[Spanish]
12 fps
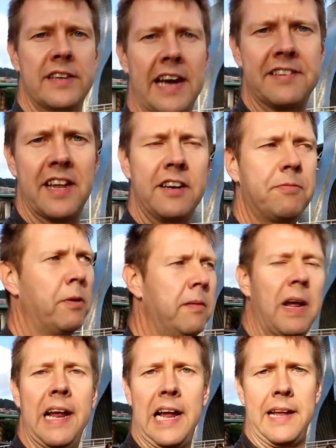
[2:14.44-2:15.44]
Ya está
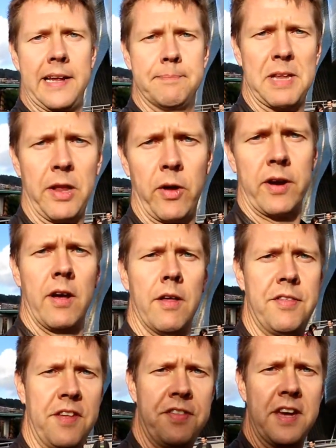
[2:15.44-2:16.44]
disponible el adaptador
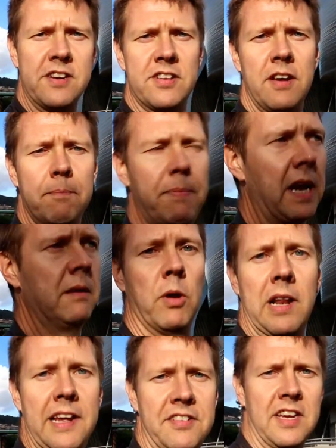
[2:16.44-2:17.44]
CCS para el
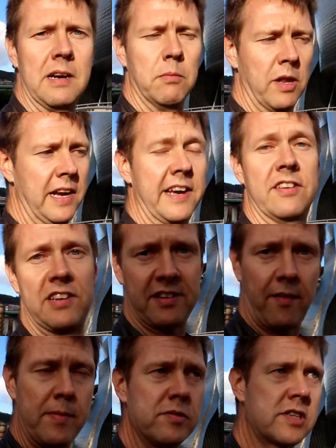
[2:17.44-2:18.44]
Model S y el Model X. Ya
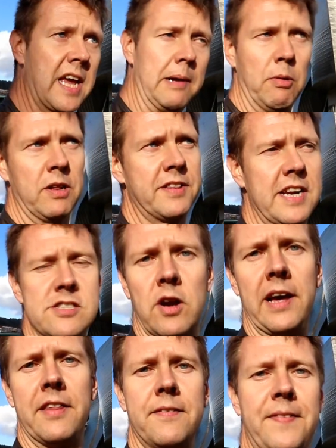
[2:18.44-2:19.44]
sabemos que el Model 3
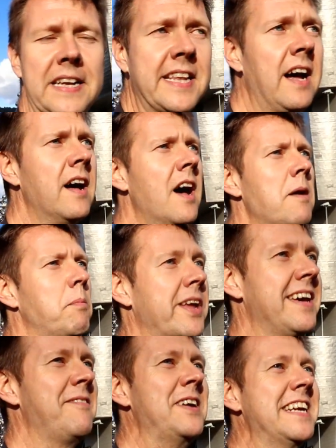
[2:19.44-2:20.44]
no le hace falta
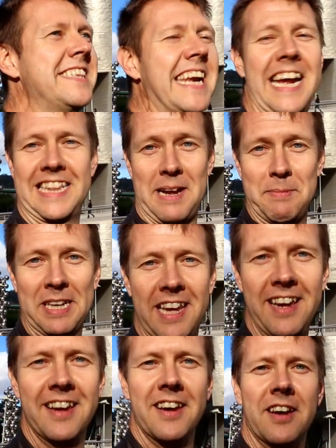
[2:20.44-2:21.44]
porque ya viene
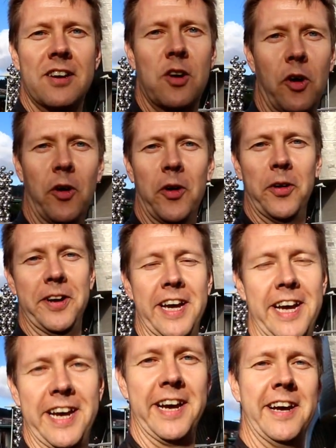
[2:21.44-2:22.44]
directamente con
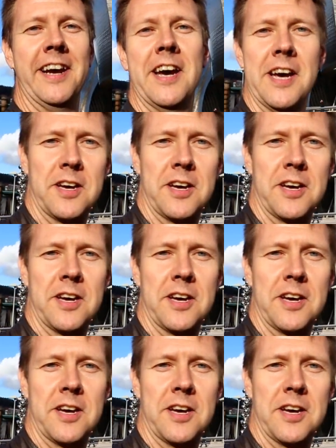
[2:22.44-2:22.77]
eh,